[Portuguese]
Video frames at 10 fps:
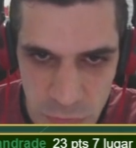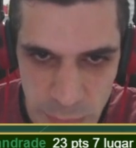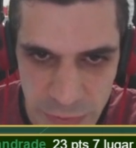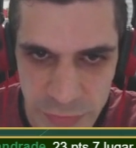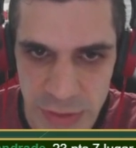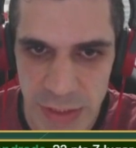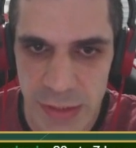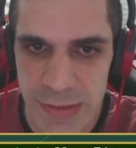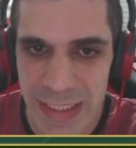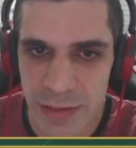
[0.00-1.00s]

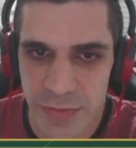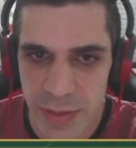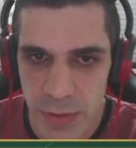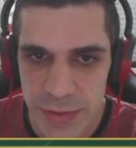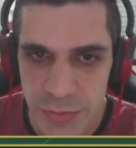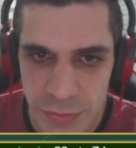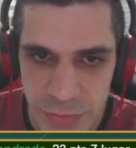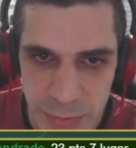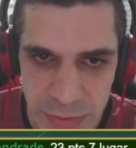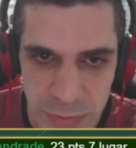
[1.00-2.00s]
F3. Ah, é V4 eu não
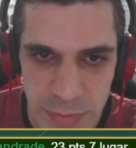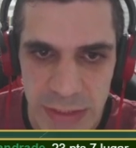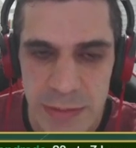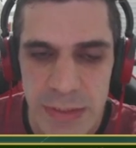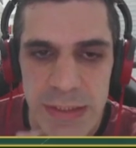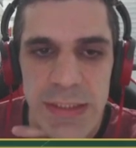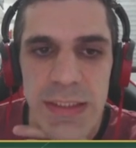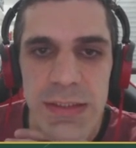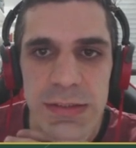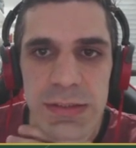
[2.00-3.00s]
vi, mas tudo bem. Dama
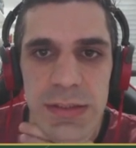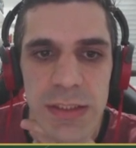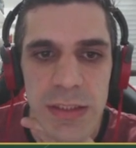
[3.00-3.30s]
E3.